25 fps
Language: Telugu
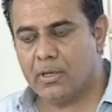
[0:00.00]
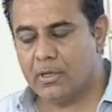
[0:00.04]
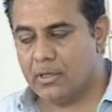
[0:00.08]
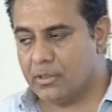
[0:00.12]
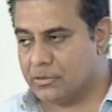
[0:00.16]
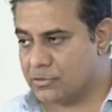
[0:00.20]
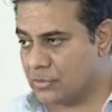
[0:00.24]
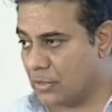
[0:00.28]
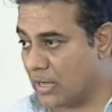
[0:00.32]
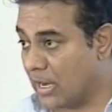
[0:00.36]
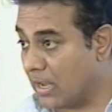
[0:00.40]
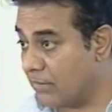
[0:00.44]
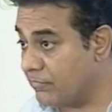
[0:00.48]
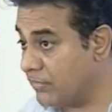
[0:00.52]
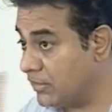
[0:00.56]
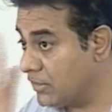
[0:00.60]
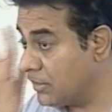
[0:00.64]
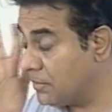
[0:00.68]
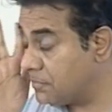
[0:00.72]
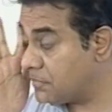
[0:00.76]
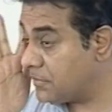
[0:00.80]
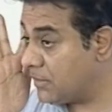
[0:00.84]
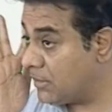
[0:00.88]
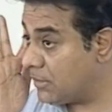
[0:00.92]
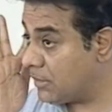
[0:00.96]
సో నా
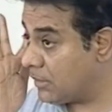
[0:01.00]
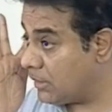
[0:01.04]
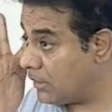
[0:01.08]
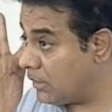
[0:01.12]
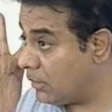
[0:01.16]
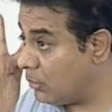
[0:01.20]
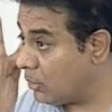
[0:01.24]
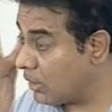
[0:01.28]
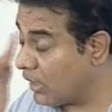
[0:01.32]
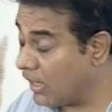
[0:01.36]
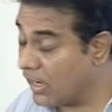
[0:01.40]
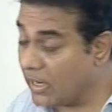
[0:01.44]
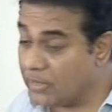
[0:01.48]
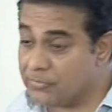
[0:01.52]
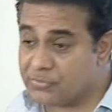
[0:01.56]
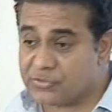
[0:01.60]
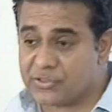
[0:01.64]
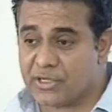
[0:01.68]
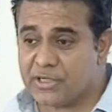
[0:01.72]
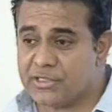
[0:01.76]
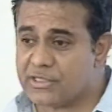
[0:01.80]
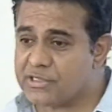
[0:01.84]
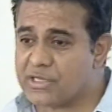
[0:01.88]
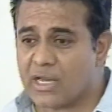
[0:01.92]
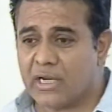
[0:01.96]
విజ్ఞప్తి ఏంటంటే ఒక లైఫ్
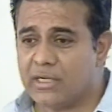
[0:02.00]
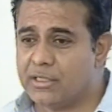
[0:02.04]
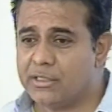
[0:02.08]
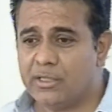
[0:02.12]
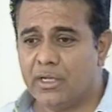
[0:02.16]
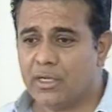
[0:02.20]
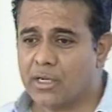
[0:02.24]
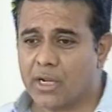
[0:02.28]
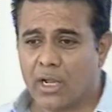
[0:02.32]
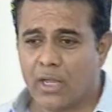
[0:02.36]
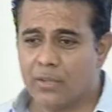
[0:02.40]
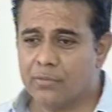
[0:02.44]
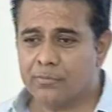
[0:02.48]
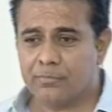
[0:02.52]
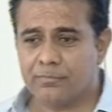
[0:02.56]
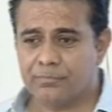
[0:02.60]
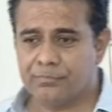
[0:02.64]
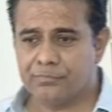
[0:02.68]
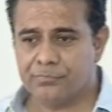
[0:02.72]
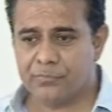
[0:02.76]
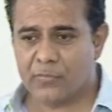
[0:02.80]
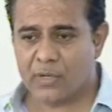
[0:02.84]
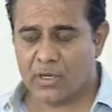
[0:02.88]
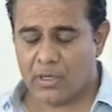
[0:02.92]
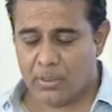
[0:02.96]
సైన్సెస్ ఐటీఏ కాదు
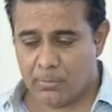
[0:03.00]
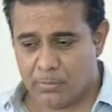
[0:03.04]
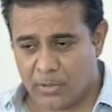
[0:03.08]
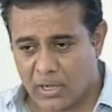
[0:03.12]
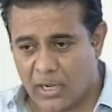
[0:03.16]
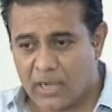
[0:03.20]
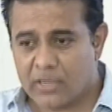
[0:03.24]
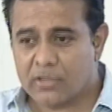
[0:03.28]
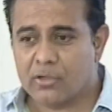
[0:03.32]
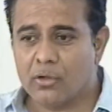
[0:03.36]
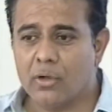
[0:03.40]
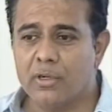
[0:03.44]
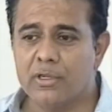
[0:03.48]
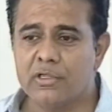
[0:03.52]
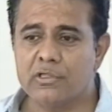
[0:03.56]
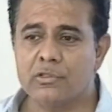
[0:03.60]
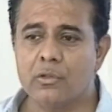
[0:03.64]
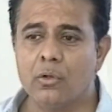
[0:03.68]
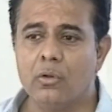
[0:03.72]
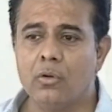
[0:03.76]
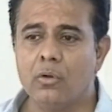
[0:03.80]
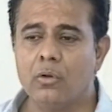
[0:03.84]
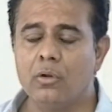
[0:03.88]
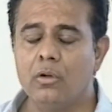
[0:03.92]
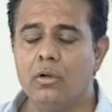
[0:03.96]
ఇప్పుడు ఎలక్ట్రానిక్స్లో
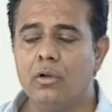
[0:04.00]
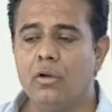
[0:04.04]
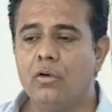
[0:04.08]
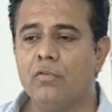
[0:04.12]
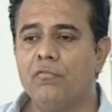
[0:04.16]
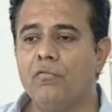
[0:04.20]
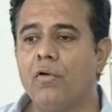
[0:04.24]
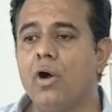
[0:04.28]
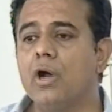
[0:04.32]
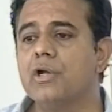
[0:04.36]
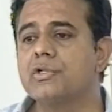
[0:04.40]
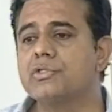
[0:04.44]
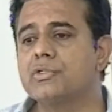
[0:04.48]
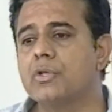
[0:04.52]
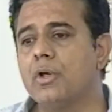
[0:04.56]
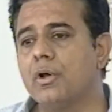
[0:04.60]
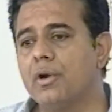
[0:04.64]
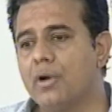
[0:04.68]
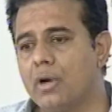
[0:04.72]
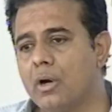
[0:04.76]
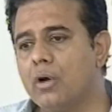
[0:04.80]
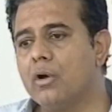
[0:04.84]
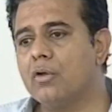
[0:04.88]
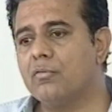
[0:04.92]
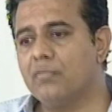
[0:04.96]
ఫాక్స్కాన్
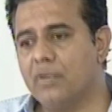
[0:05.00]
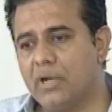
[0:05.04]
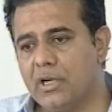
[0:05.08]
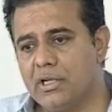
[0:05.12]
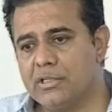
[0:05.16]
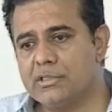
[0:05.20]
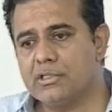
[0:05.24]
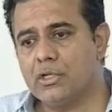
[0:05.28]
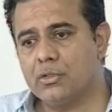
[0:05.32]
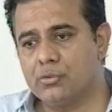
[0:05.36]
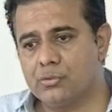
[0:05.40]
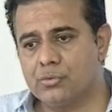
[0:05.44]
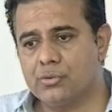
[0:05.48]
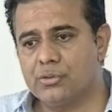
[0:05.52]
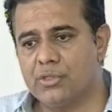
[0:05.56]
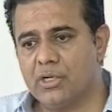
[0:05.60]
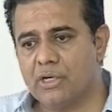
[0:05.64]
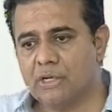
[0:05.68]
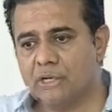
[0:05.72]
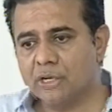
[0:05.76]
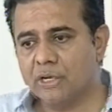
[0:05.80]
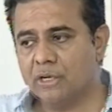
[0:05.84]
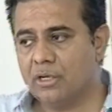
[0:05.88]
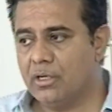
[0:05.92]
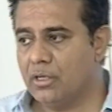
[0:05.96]
రావడం వల్ల ఏం జరుగుతుంది
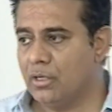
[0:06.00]
అంటే